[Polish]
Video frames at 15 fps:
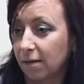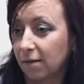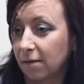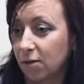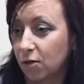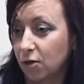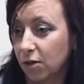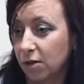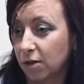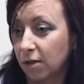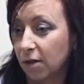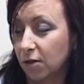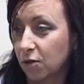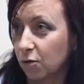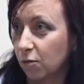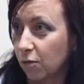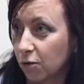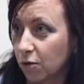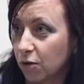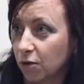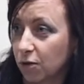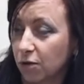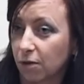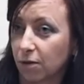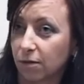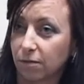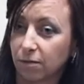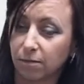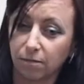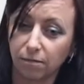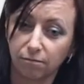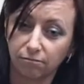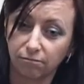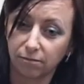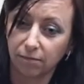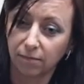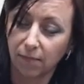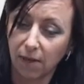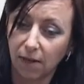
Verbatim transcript: jeżeli zdarzyło się, że mm,